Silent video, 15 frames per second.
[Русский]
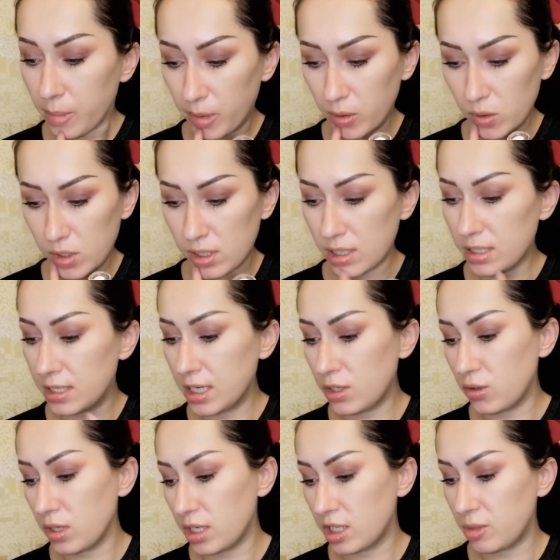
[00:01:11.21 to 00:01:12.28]
Плюс
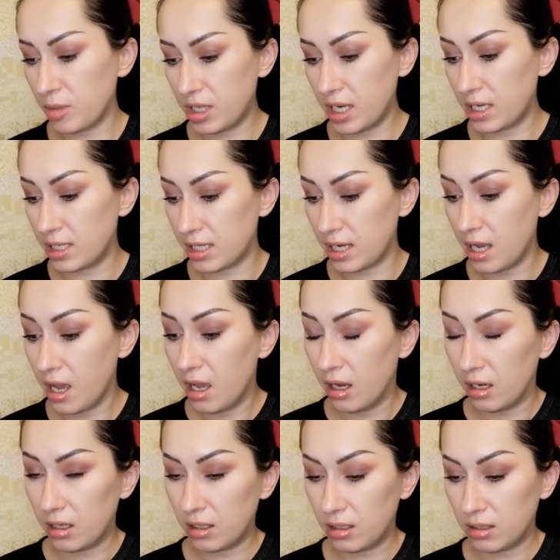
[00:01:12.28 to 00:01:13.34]
здесь у нас, смотрите, э,
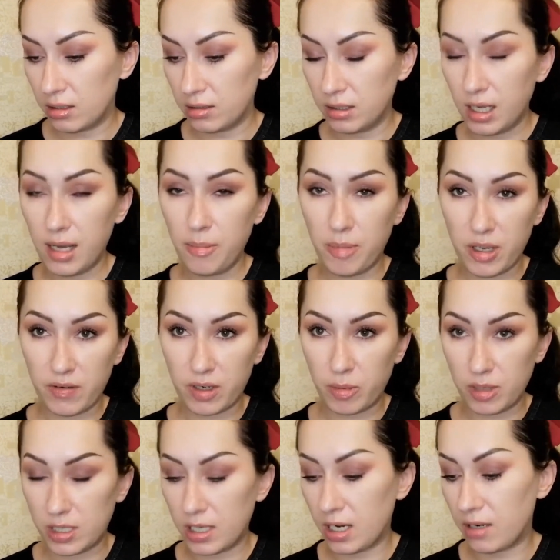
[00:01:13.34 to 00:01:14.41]
на
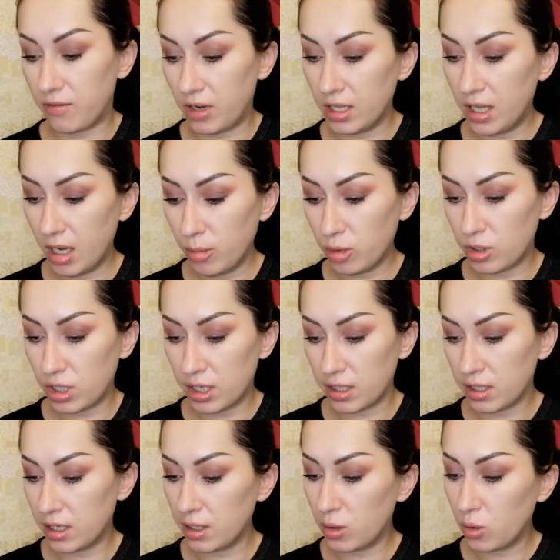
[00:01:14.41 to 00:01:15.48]
первых местах вода,
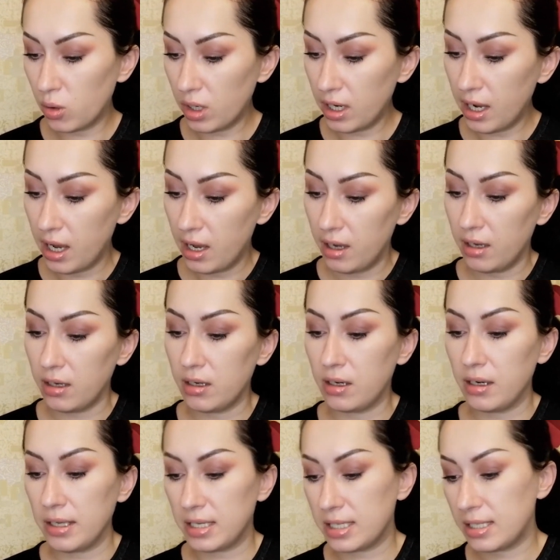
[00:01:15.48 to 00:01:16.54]
бутиленгликоль, э,
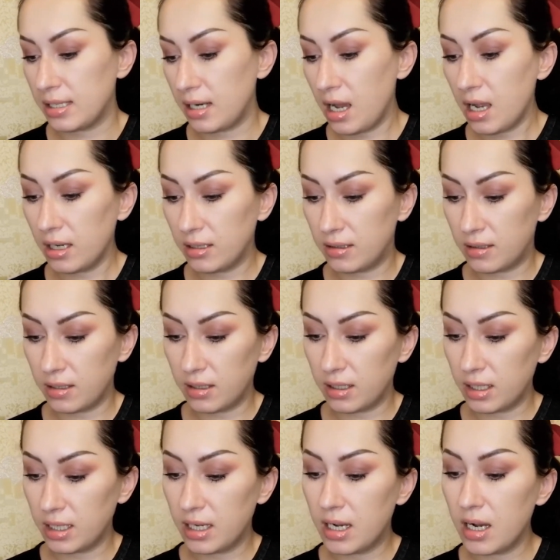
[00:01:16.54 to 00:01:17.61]
экстракт
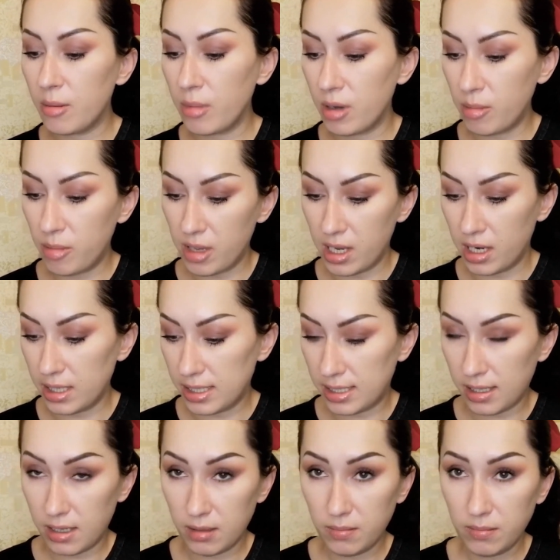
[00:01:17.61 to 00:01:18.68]
э,
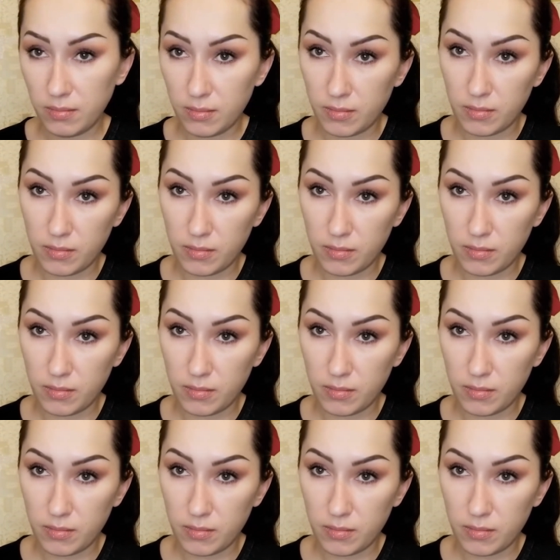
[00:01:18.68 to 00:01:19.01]
гомомелиса.